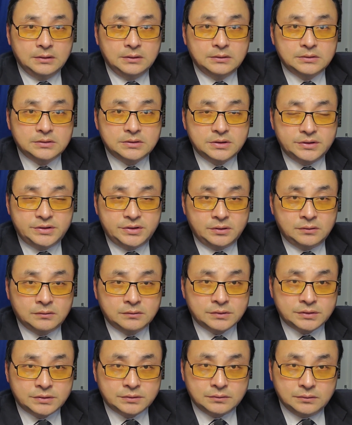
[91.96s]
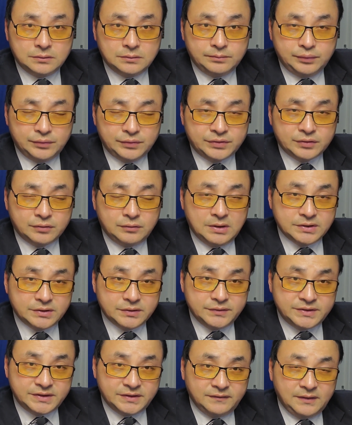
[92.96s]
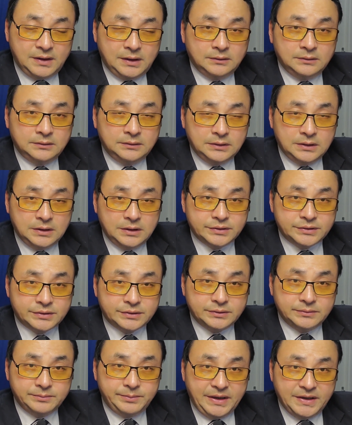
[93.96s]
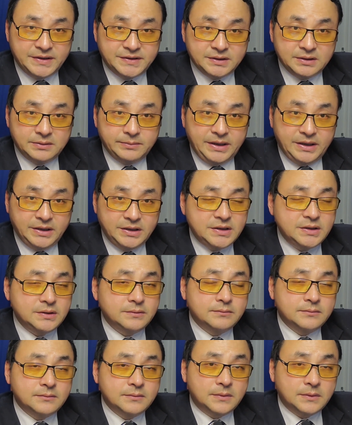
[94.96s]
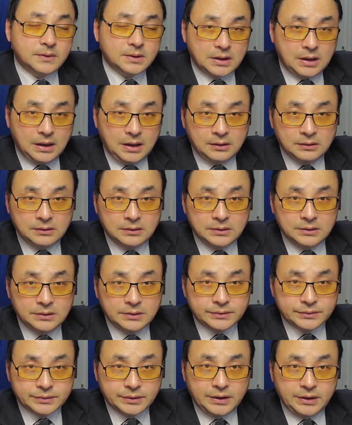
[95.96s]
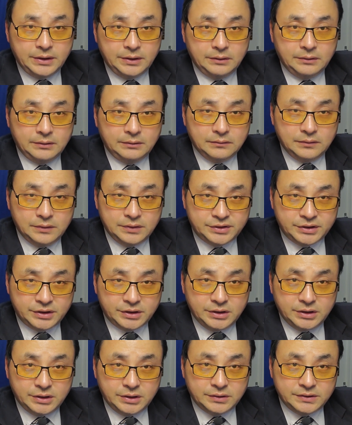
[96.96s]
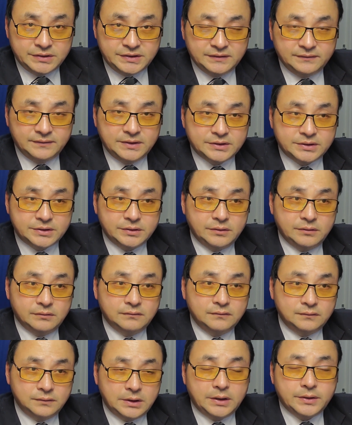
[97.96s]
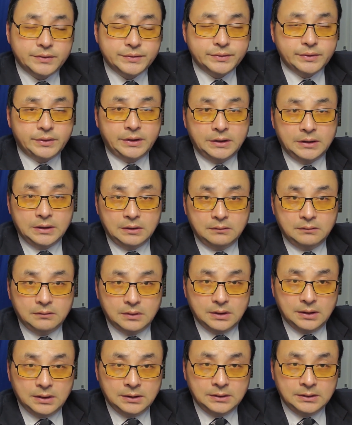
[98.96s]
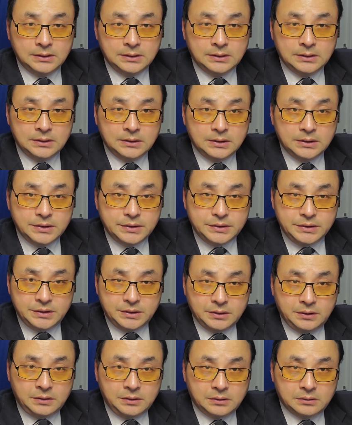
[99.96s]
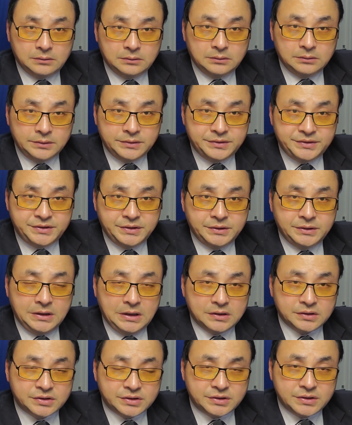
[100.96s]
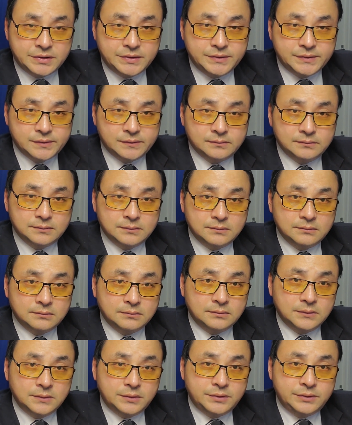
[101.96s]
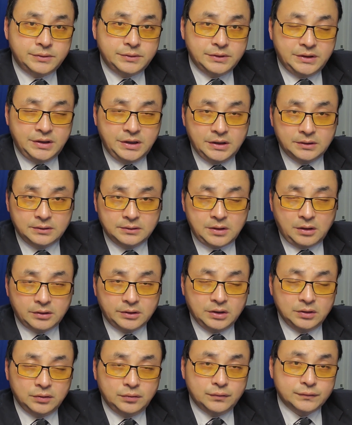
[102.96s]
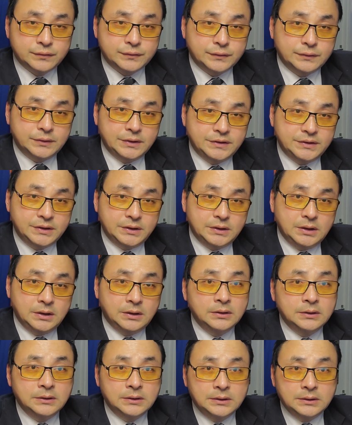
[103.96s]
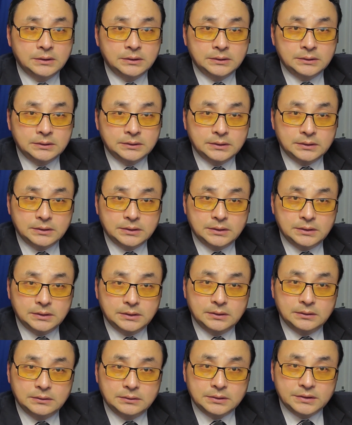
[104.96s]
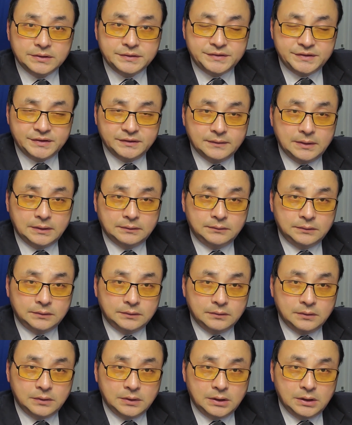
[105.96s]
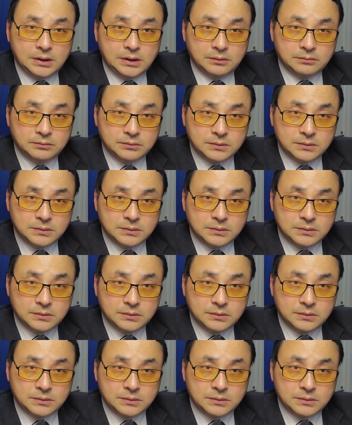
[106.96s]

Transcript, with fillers: 是交通事故，不是广州警方，而是北京的媒体啊！所以，我这个新闻是有误的。所以呢，我以后尽量慎重去听道听途说的这个呃新闻。我